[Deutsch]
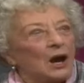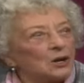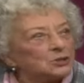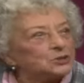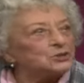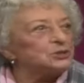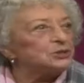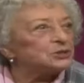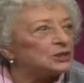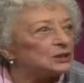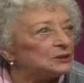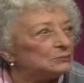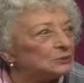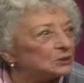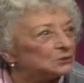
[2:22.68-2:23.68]
Ach, Sie
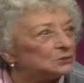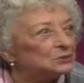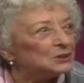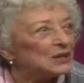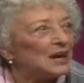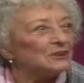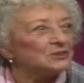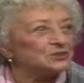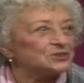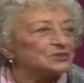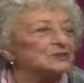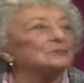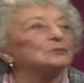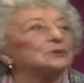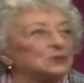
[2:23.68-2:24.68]
sehen aber gut aus.
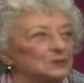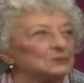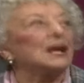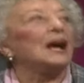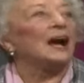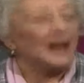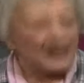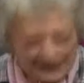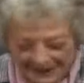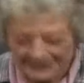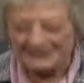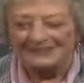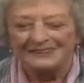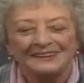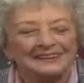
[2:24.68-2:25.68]
Und habe ich gesagt, aha.
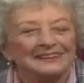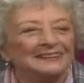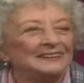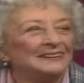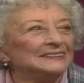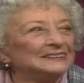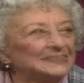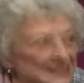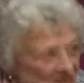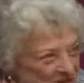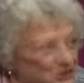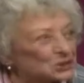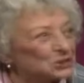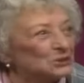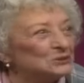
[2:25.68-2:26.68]

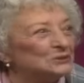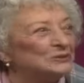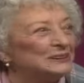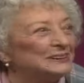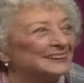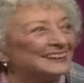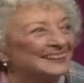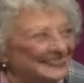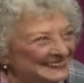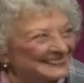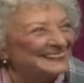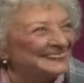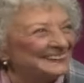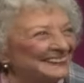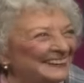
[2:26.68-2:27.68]
Jetzt schon wieder, gell?
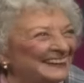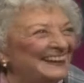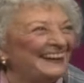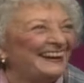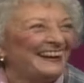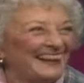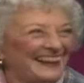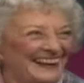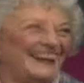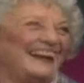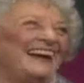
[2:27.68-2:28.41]
Jetzt dann doch auf einmal.